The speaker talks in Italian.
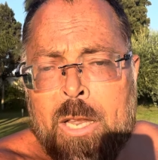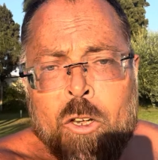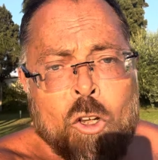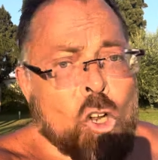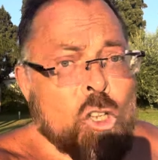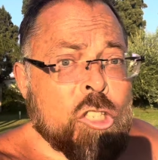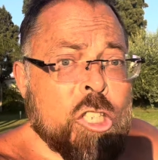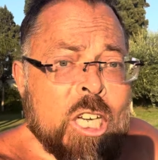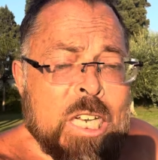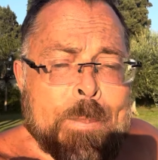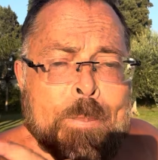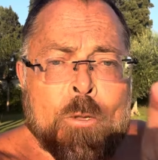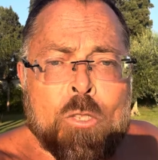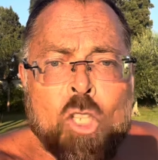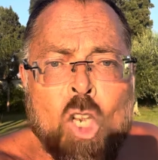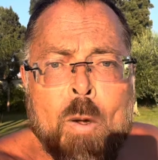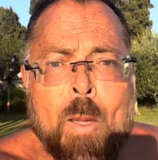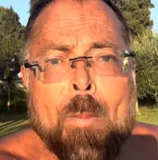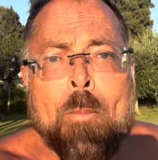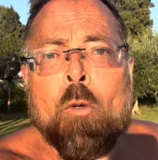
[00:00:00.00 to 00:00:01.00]
non ti
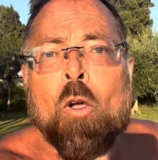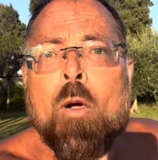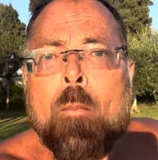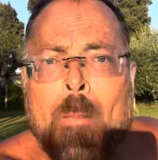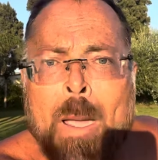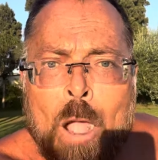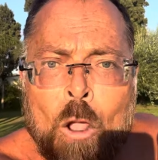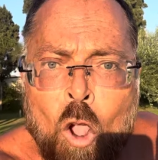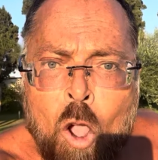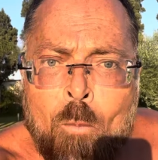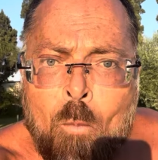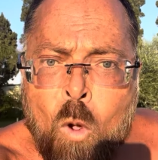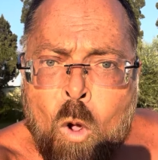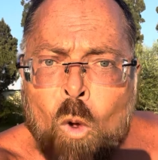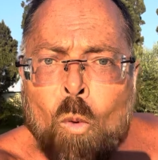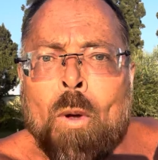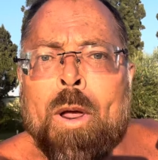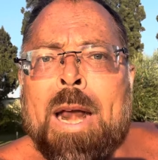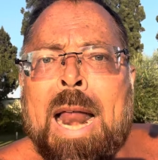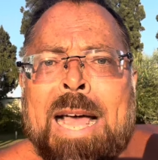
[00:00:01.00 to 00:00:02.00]
risponderò mai più. Ma
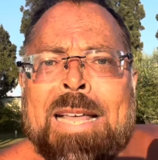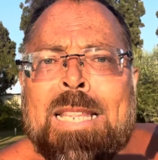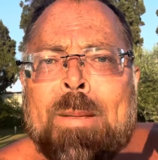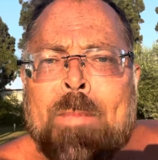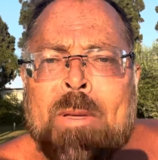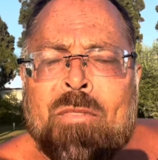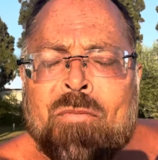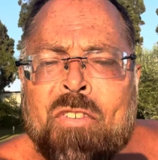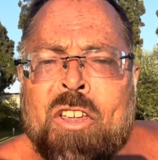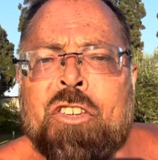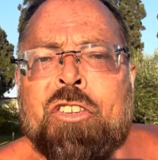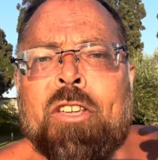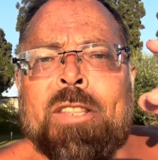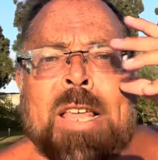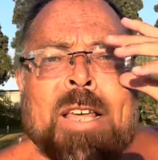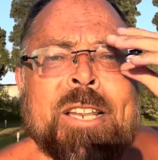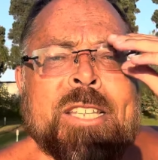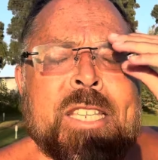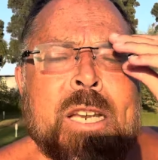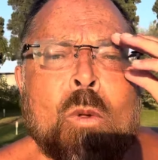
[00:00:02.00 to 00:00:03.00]
comunque, nati per vincere,
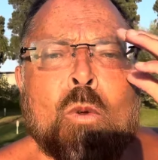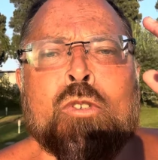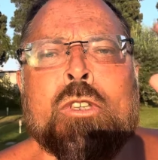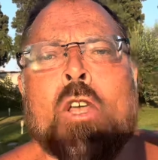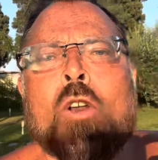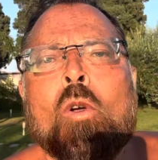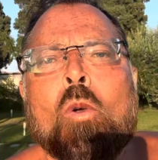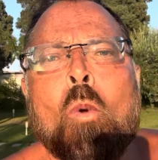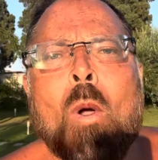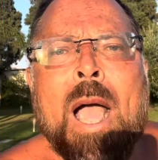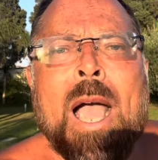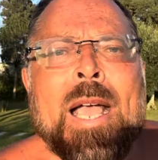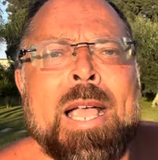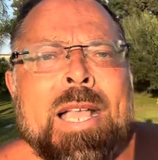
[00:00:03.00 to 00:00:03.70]
date Seracusano, qua